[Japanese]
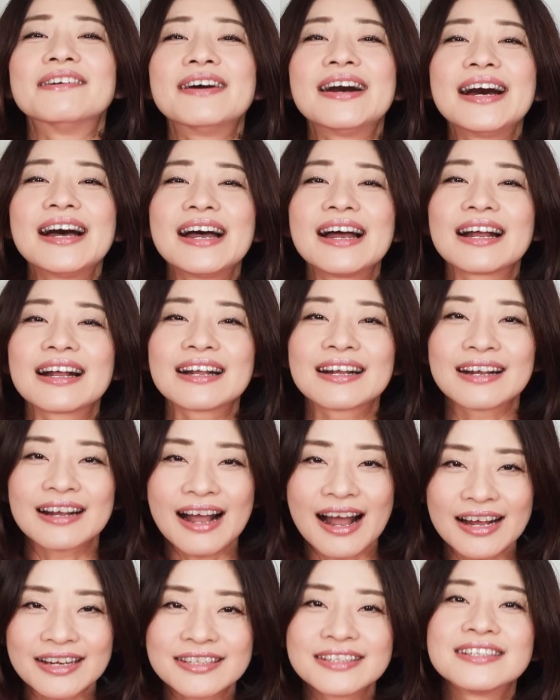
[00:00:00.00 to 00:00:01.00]
は、
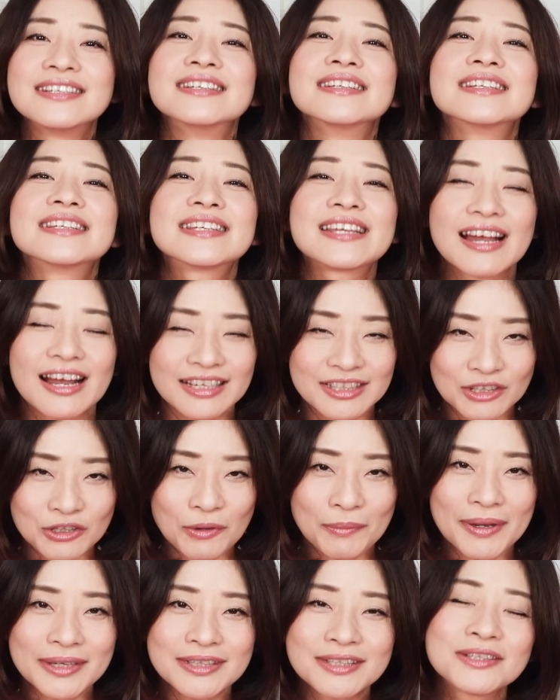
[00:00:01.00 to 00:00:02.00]
各
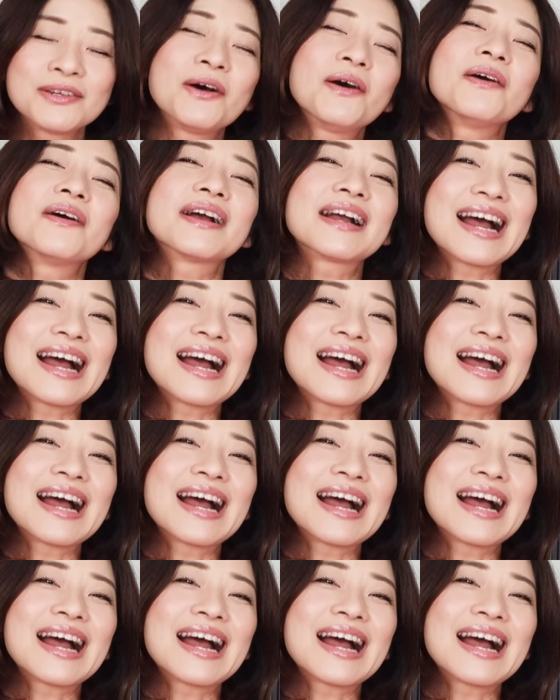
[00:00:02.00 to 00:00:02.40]
キャスト別の